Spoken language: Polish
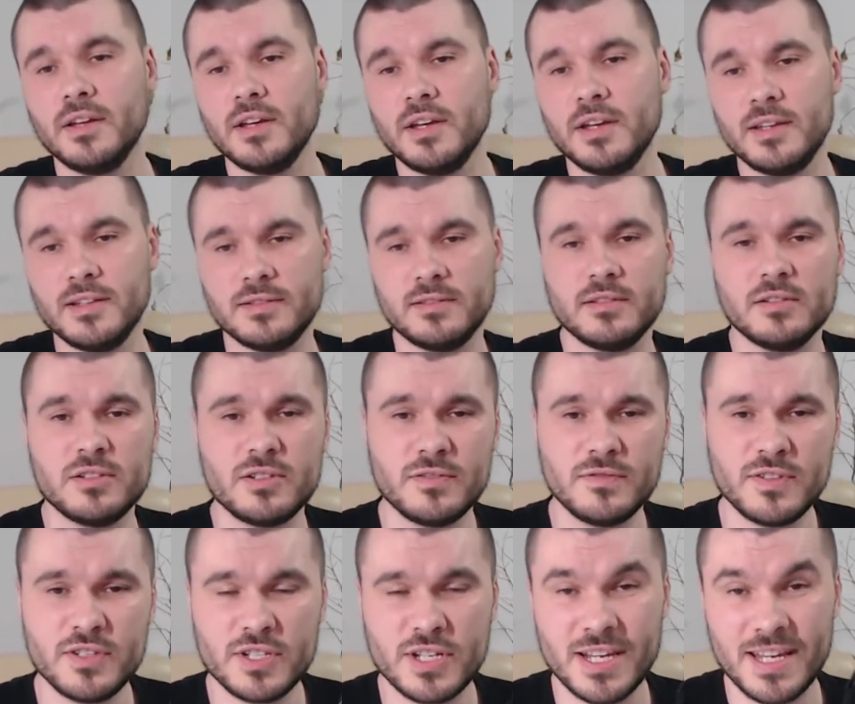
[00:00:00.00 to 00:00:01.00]
Jest to
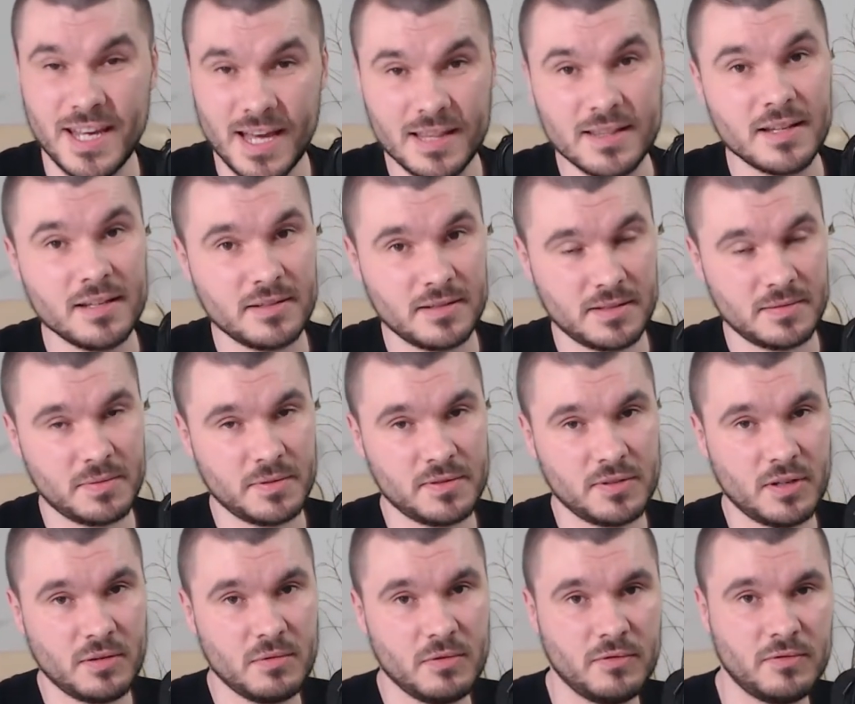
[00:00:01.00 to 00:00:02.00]
oczywiście jeden ze
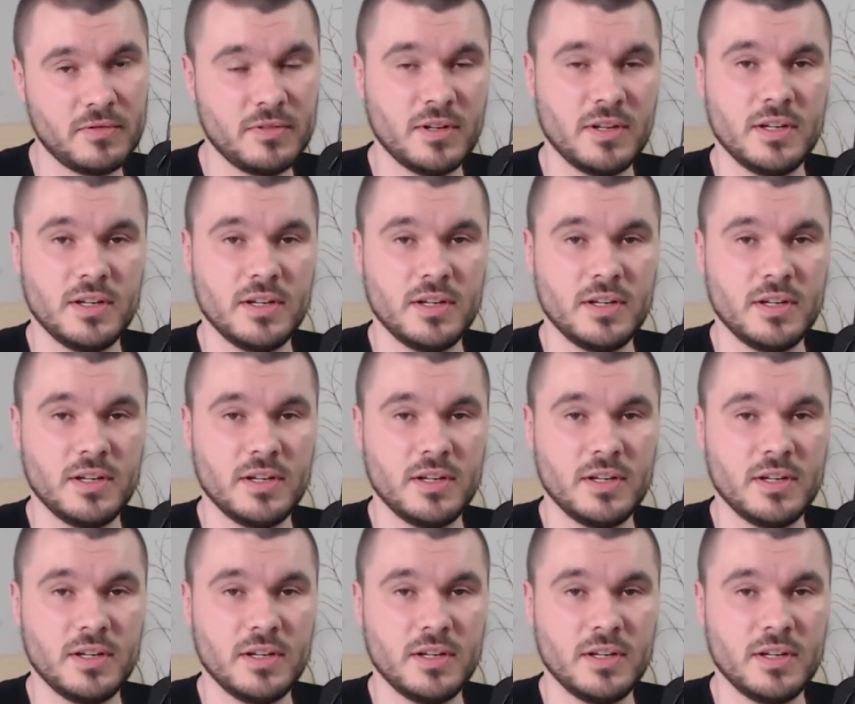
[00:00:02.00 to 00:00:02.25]
sposobów.